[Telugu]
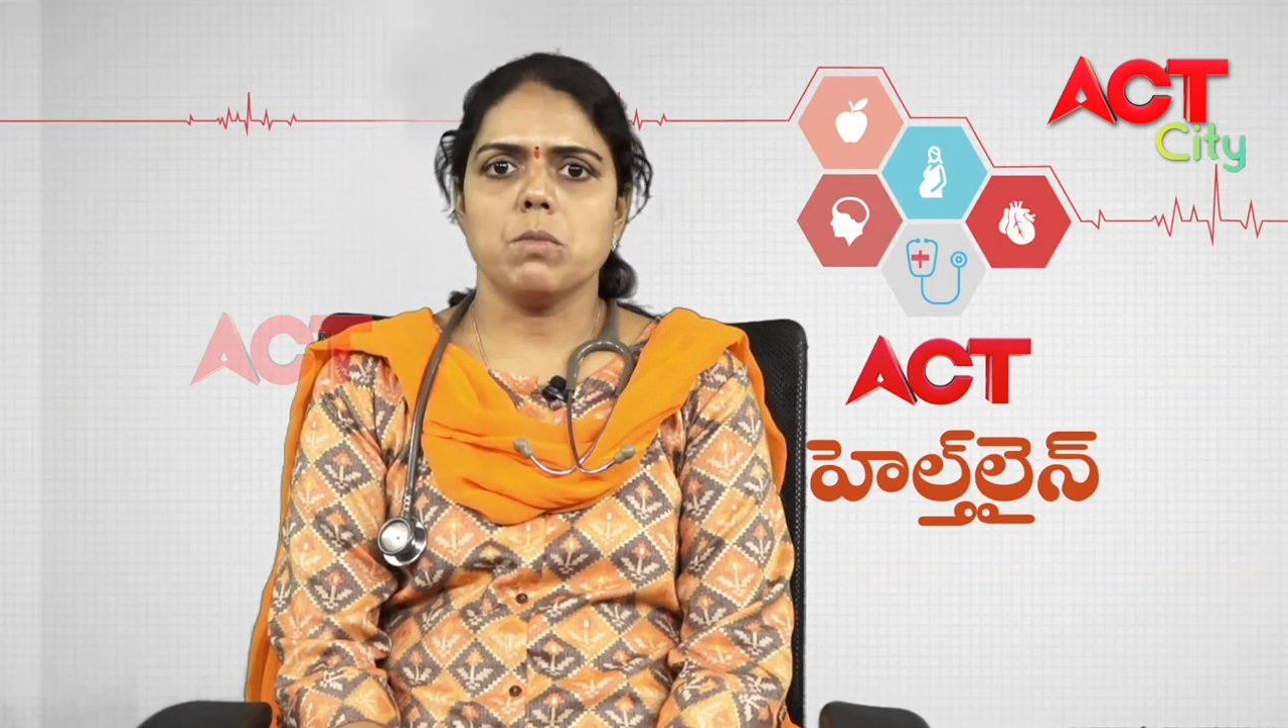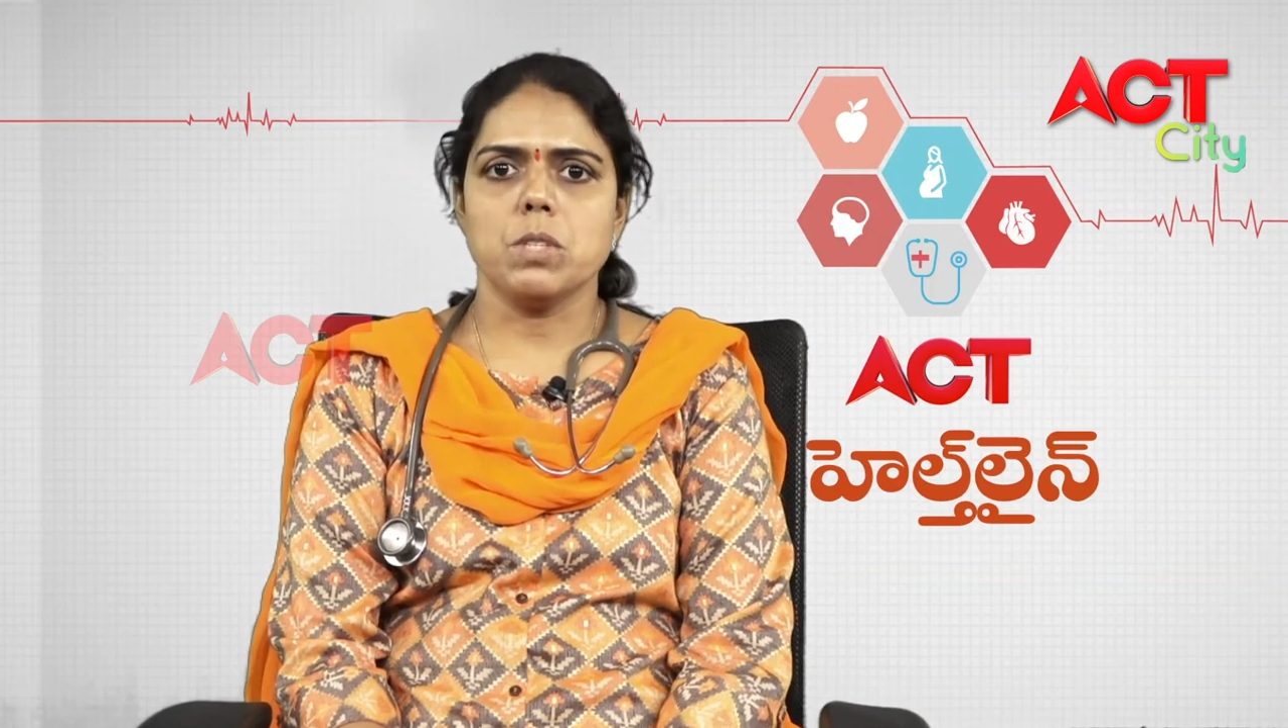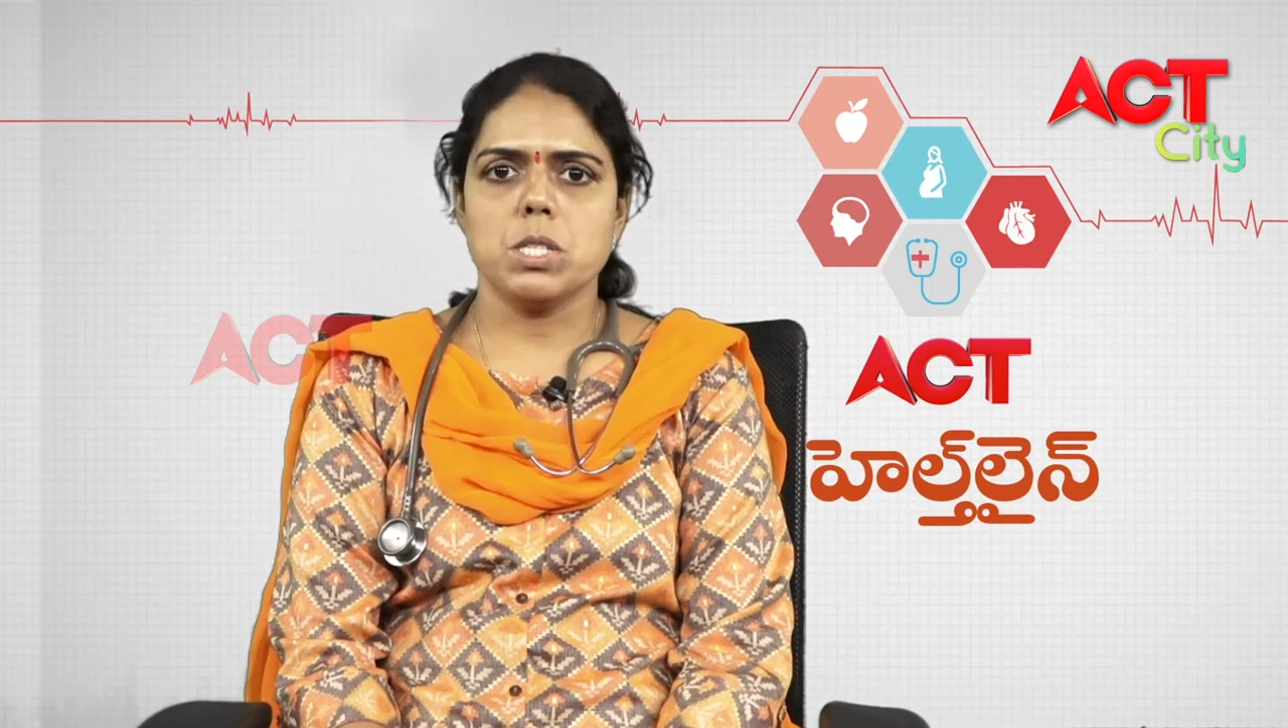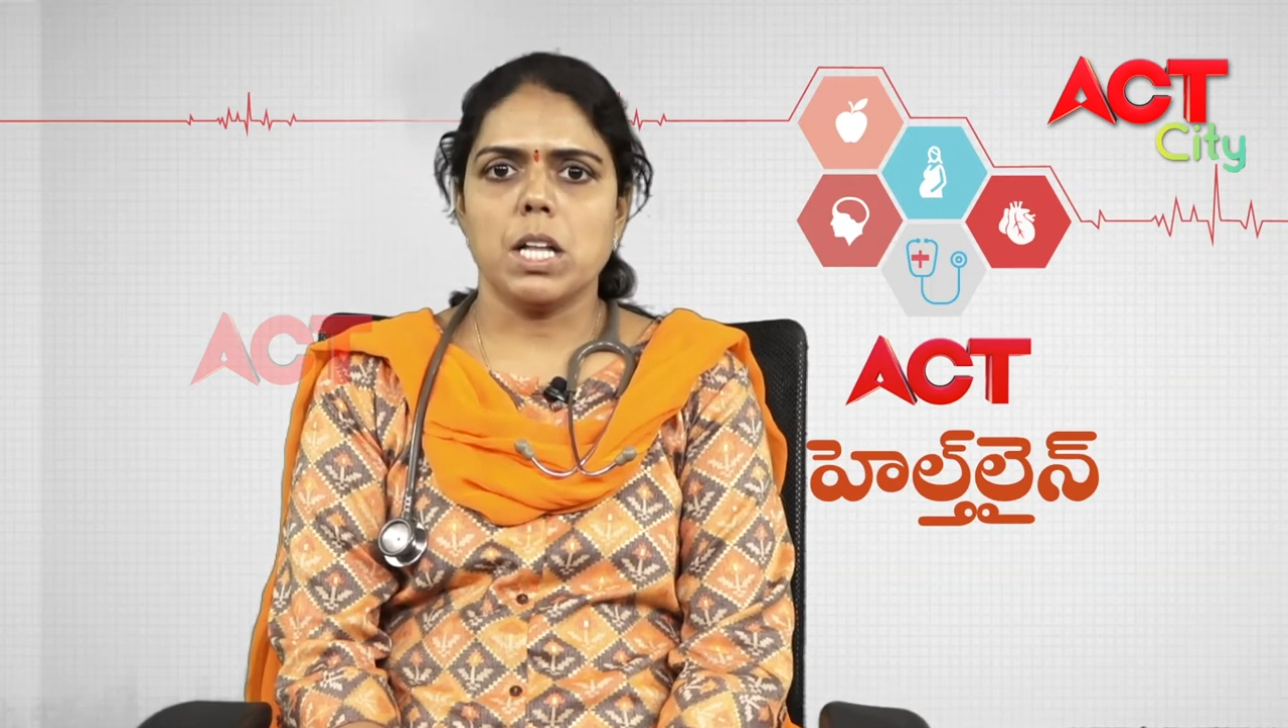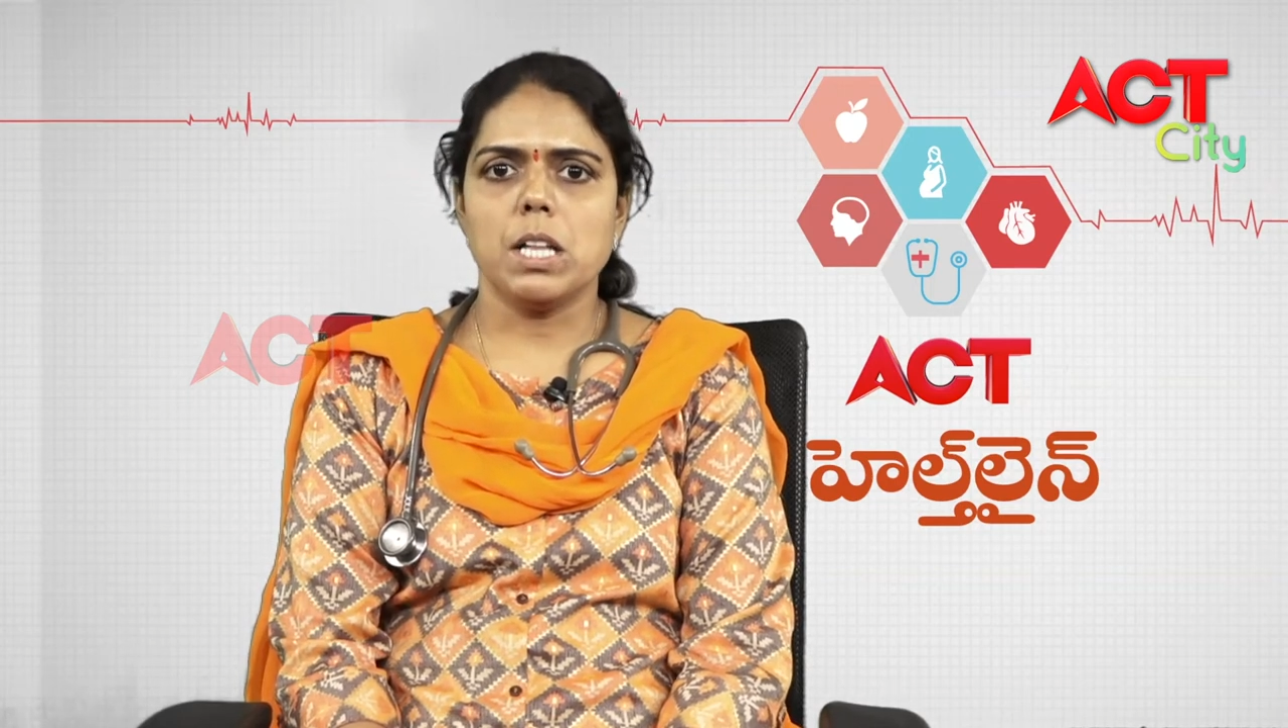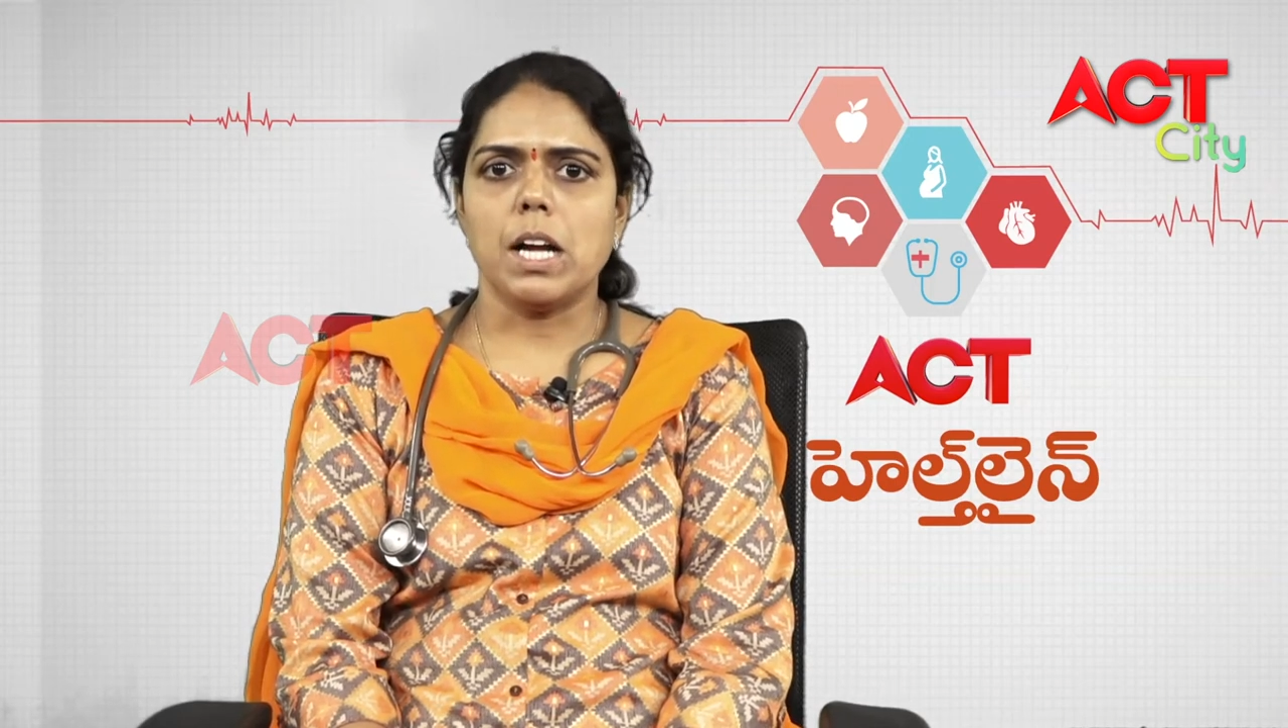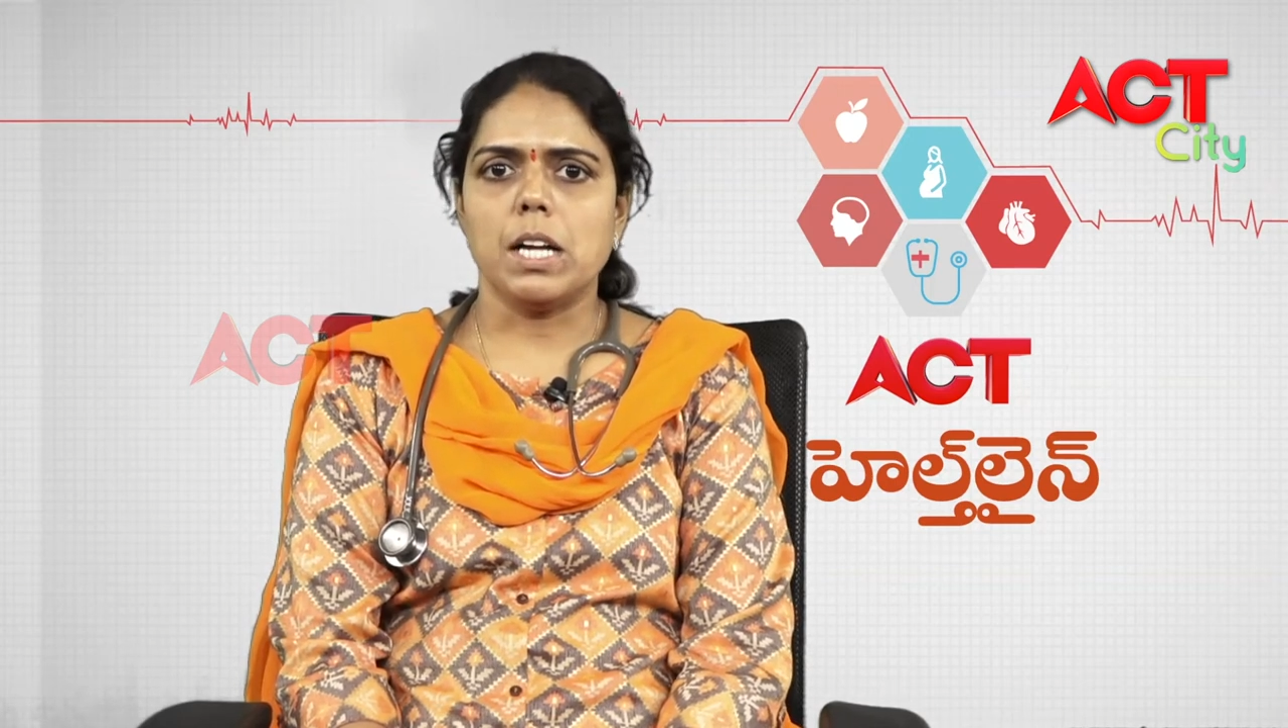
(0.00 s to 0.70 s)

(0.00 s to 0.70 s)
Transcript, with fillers: సంవత్సరాలు